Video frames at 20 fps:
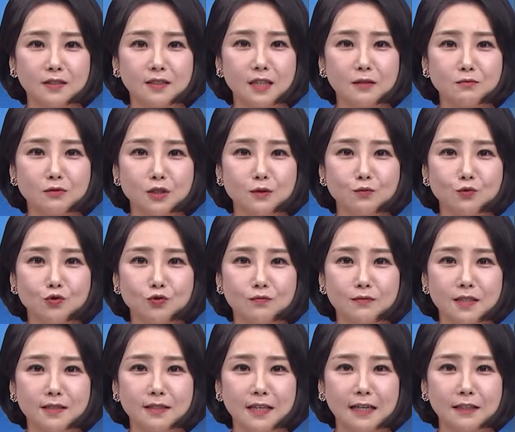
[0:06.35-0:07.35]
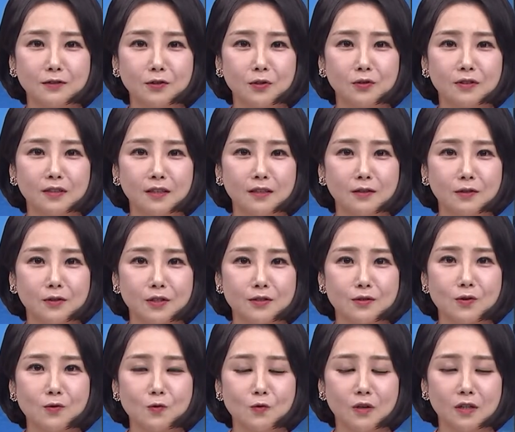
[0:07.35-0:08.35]
36만 4천 달러의
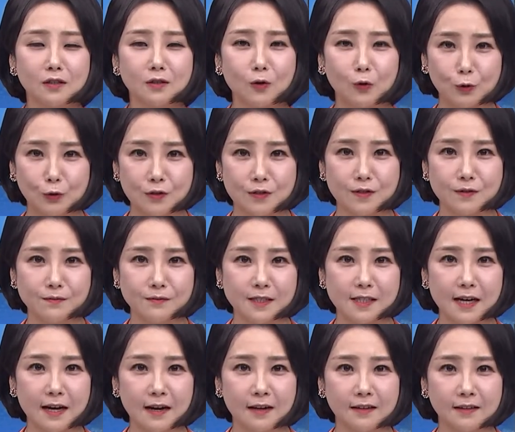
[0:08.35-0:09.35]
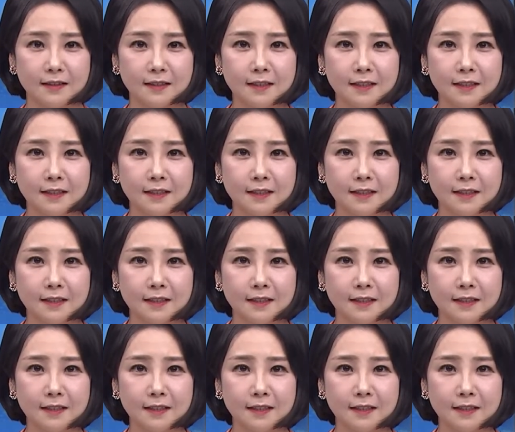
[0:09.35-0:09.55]
성과를 거뒀습니다.